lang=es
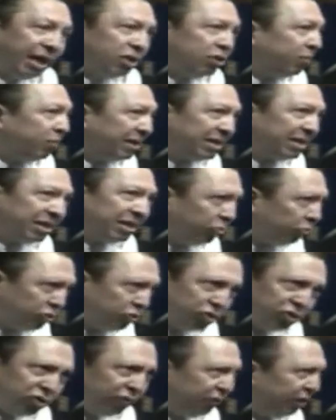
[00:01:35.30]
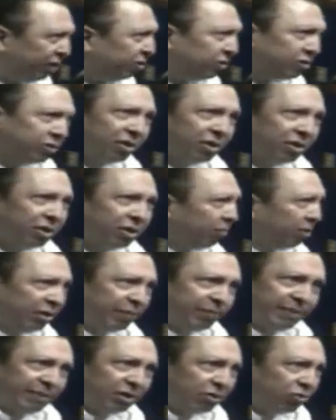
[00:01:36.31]
Eso pasa con muchos oficios,
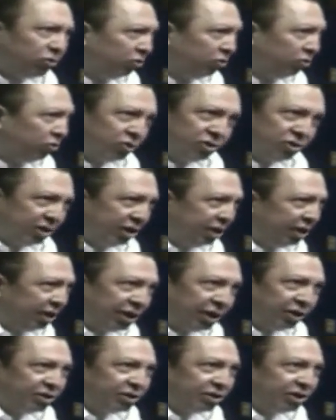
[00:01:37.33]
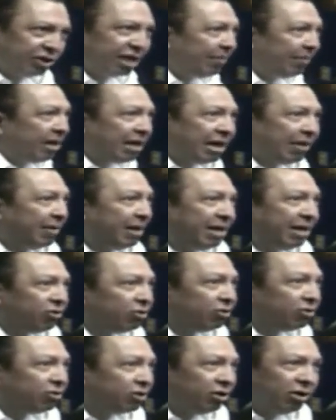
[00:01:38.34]
puede haber pasado con los herreros que raban
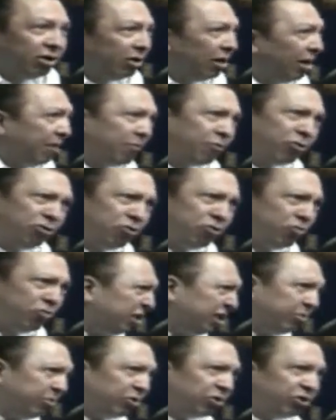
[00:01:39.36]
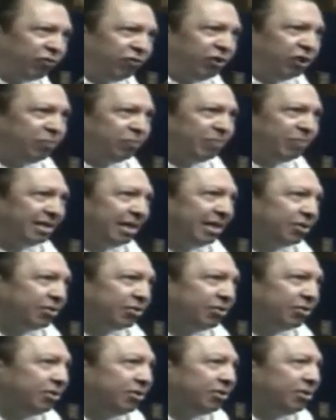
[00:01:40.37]
caballos, ah, con muchísimos oficios pasa
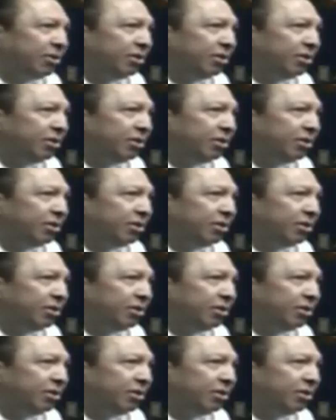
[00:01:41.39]
eso.